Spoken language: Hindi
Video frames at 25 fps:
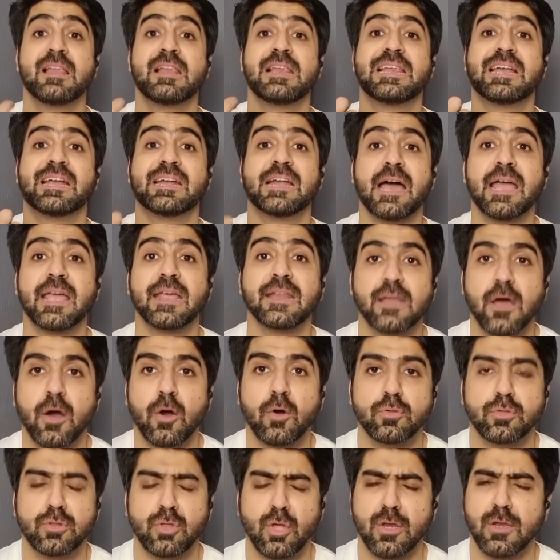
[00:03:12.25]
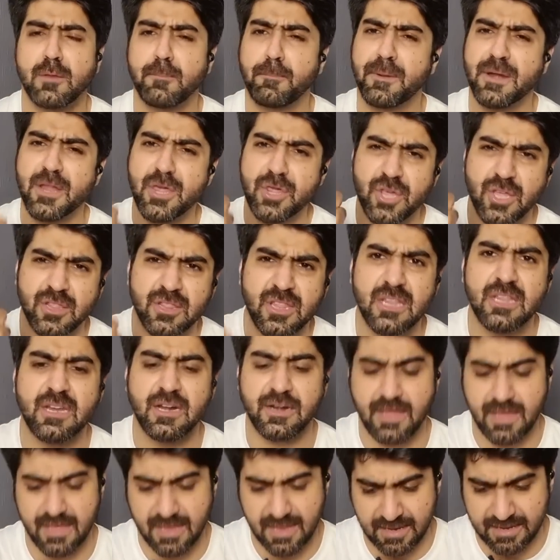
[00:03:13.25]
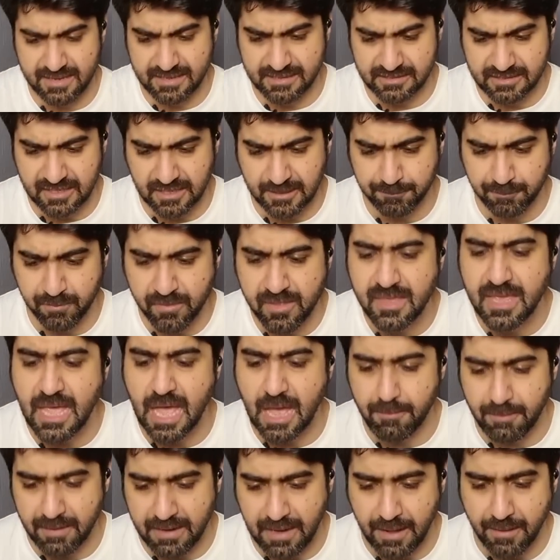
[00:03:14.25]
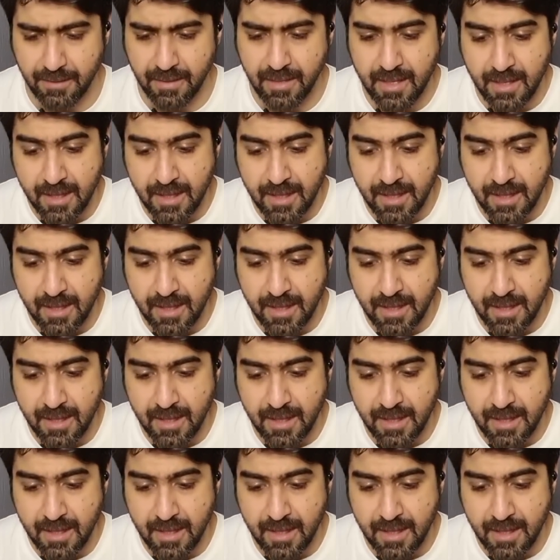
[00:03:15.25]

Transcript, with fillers: लड़ाई ना होती और ये बड़ी शदीद लड़ाई है नाजरीन क्या भला